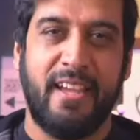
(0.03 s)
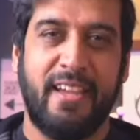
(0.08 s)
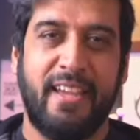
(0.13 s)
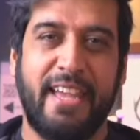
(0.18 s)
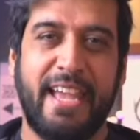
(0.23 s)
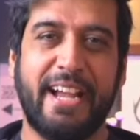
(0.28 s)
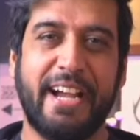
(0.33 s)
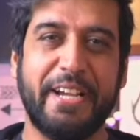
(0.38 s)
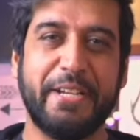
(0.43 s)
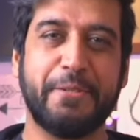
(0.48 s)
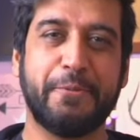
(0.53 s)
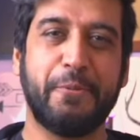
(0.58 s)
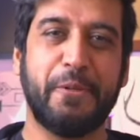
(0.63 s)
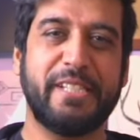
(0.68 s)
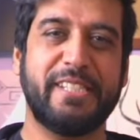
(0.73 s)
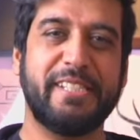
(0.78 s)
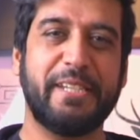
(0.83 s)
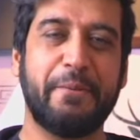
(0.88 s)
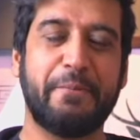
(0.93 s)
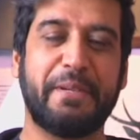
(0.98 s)
हे गाइस
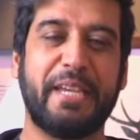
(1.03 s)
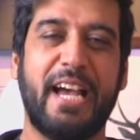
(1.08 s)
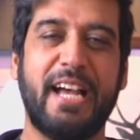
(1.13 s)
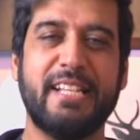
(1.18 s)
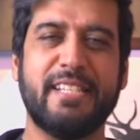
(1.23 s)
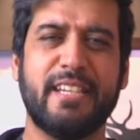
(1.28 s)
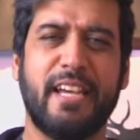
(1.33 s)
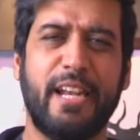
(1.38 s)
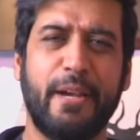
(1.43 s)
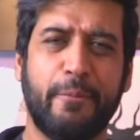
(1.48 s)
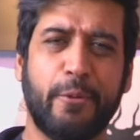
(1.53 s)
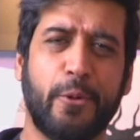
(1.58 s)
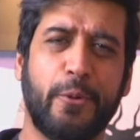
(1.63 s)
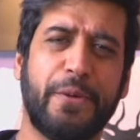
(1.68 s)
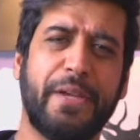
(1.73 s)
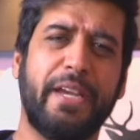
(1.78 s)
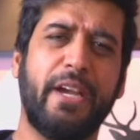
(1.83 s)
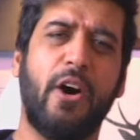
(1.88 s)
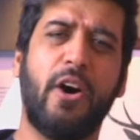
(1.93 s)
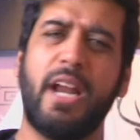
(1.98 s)
अप क्या हाल चाल है आप लोगों
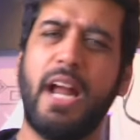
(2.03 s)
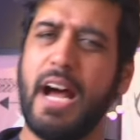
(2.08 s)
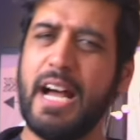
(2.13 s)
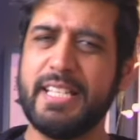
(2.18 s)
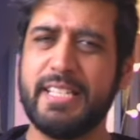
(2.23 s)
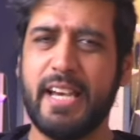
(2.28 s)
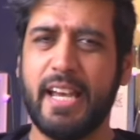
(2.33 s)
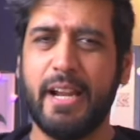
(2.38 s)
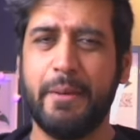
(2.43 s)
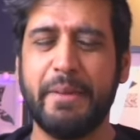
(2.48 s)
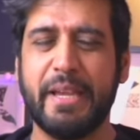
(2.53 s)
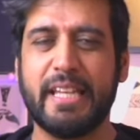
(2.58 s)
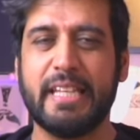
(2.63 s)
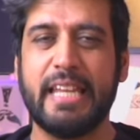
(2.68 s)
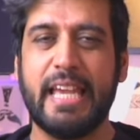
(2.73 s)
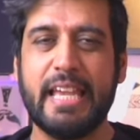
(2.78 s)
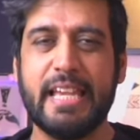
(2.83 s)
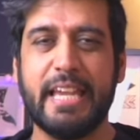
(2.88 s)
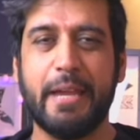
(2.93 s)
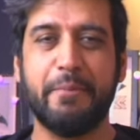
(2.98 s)
के और आज यार हम एक
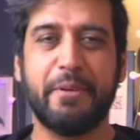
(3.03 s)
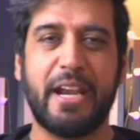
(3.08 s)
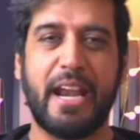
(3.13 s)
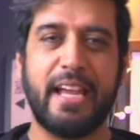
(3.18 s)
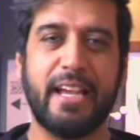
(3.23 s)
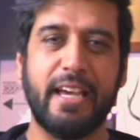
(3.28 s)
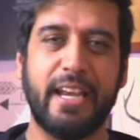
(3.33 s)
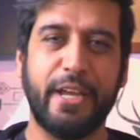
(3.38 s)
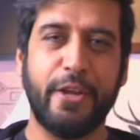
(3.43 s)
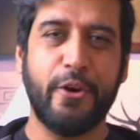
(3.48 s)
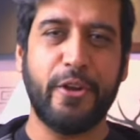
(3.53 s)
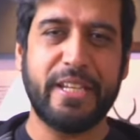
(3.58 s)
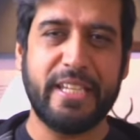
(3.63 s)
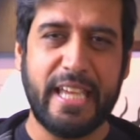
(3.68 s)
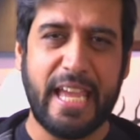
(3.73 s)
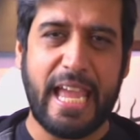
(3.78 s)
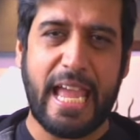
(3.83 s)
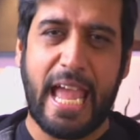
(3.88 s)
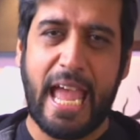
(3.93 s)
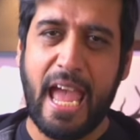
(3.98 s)
नई गेम ट्राई करेंगे और
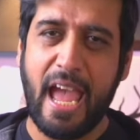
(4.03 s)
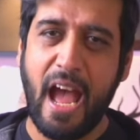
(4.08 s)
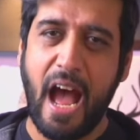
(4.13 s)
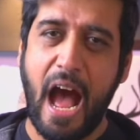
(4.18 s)
ये है